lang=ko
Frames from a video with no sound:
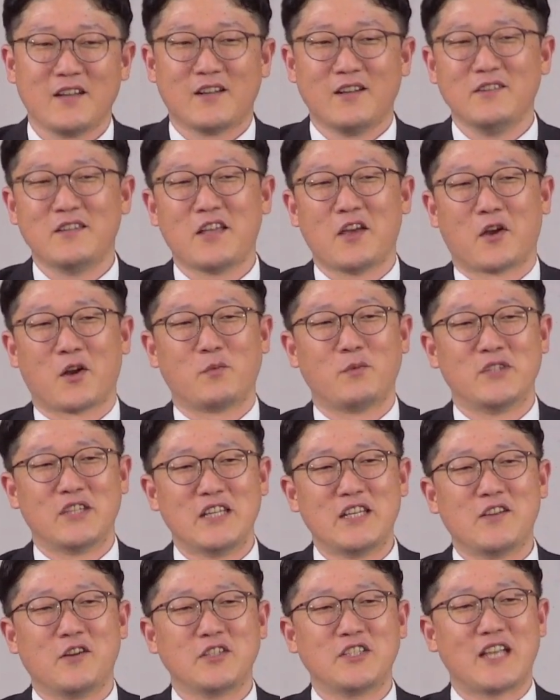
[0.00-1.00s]
그런데 여러분
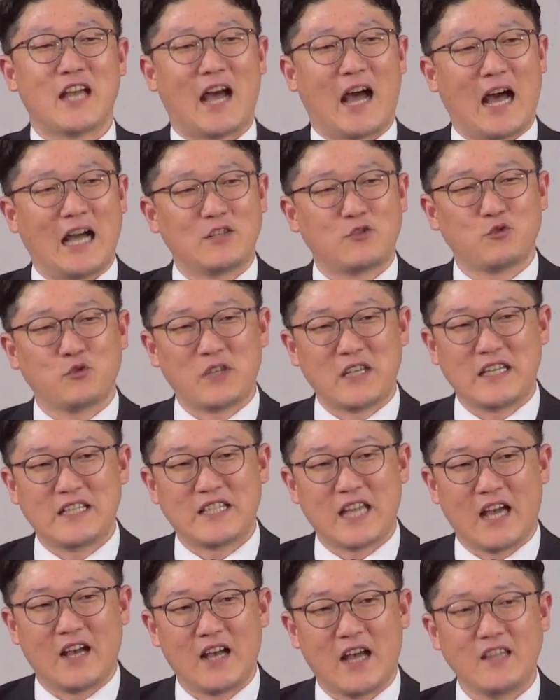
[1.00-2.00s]
이것이 아주
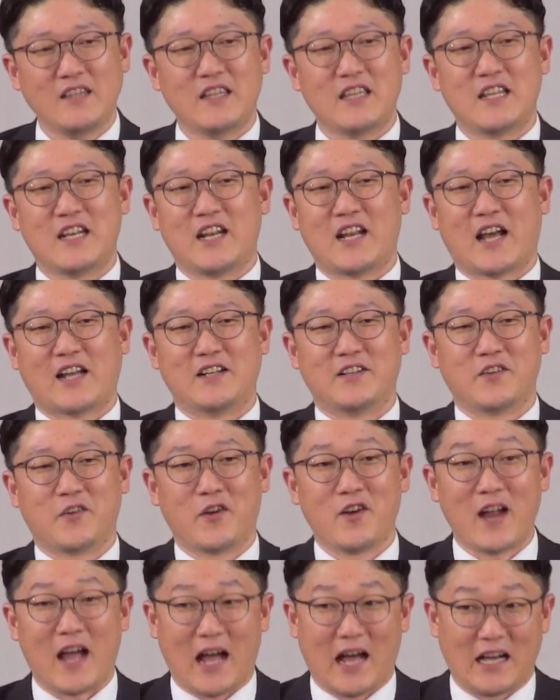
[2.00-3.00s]
이상한 일이라는
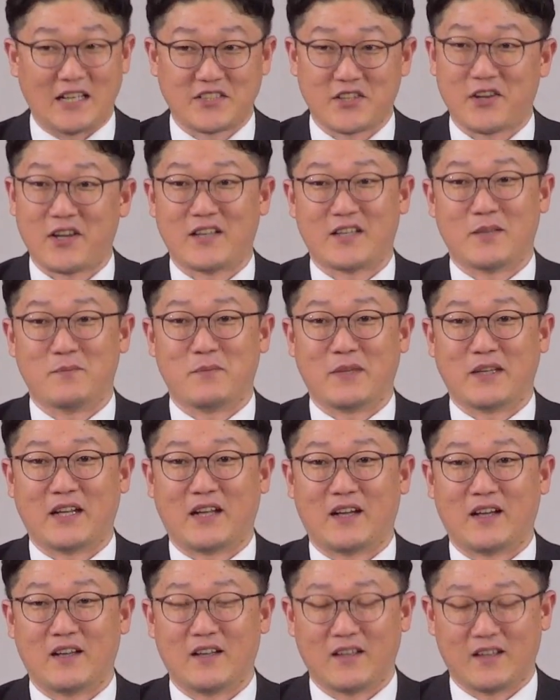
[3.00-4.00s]
걸 아셔야
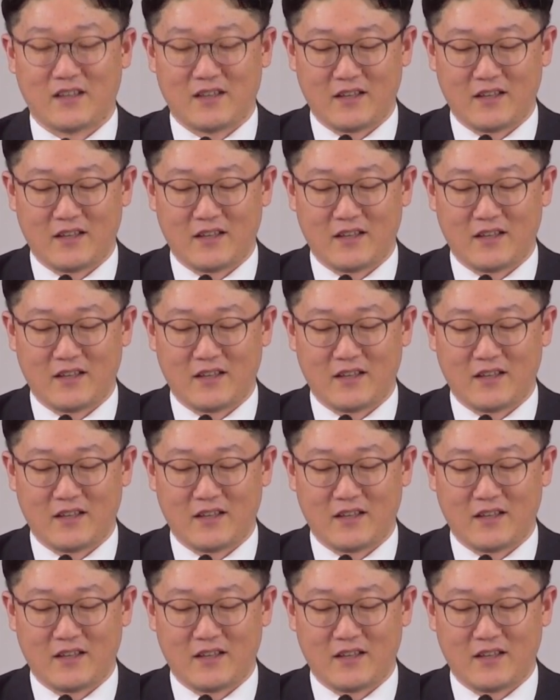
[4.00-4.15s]
됩니다.